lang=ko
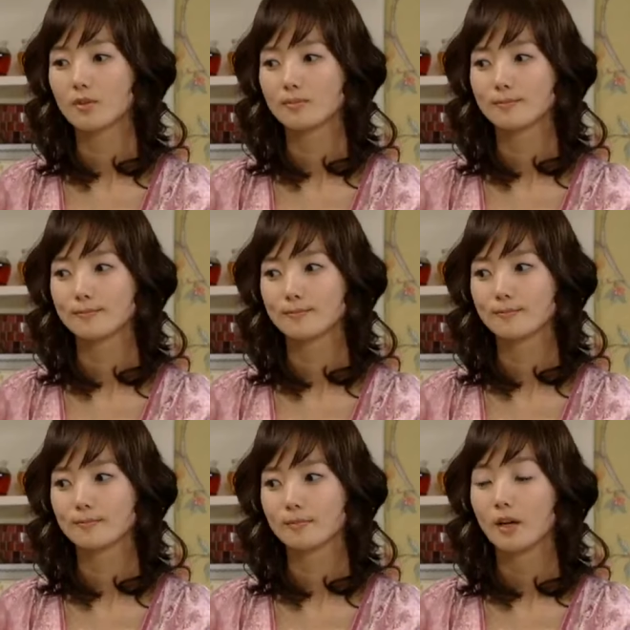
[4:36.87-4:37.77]
그럼
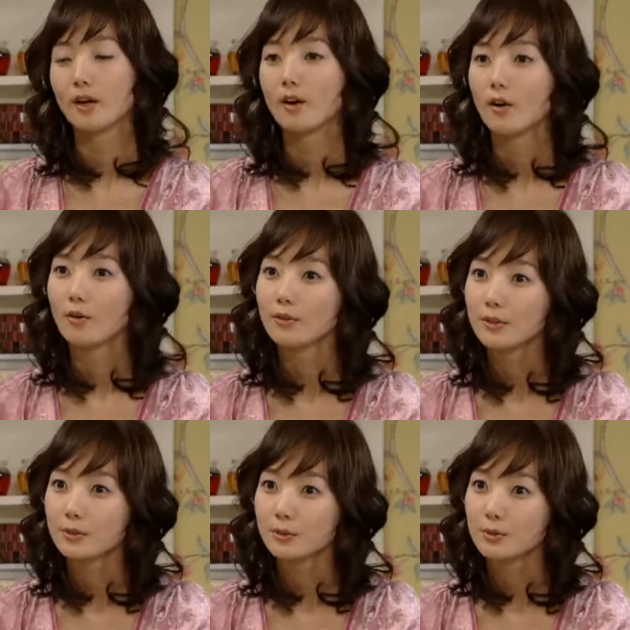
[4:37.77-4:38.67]

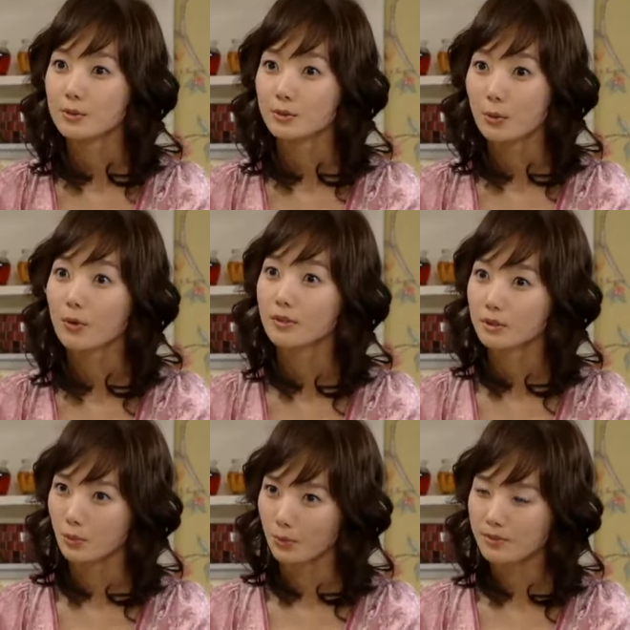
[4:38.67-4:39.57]
언니도
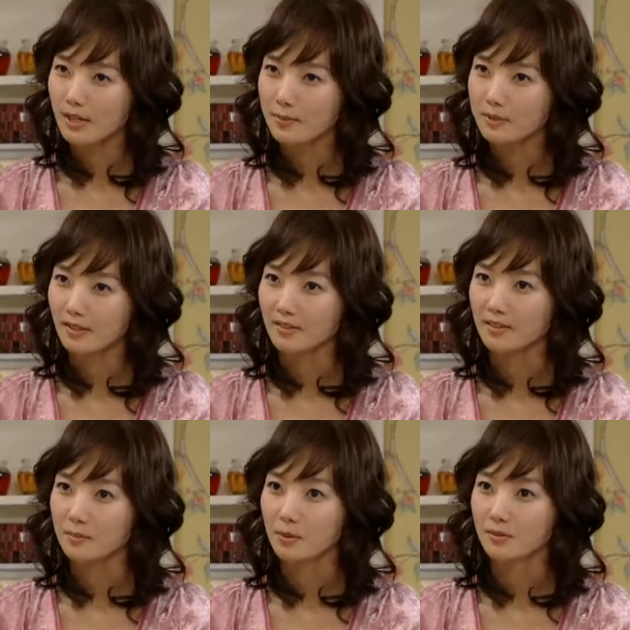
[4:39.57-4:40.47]
조건이 좋은 사람이
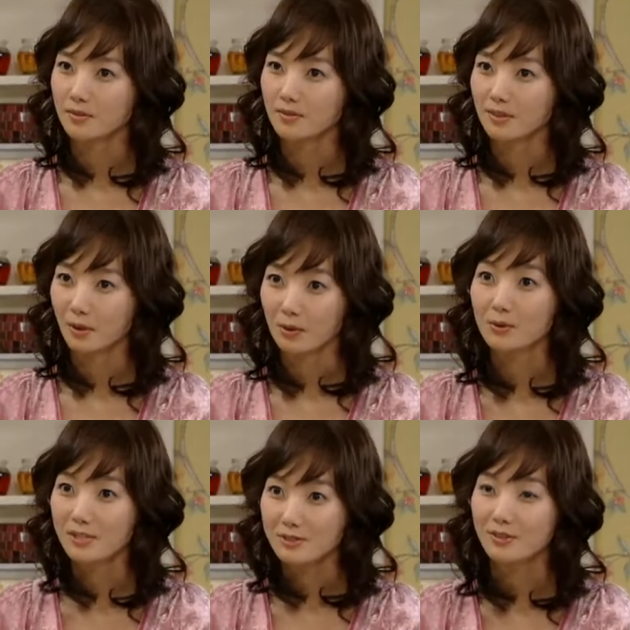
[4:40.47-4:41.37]
나타나면
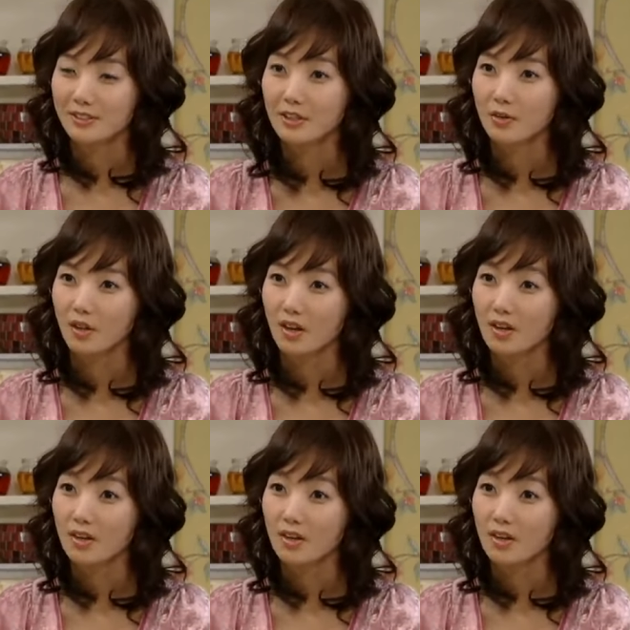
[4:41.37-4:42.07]
결혼할 수 있는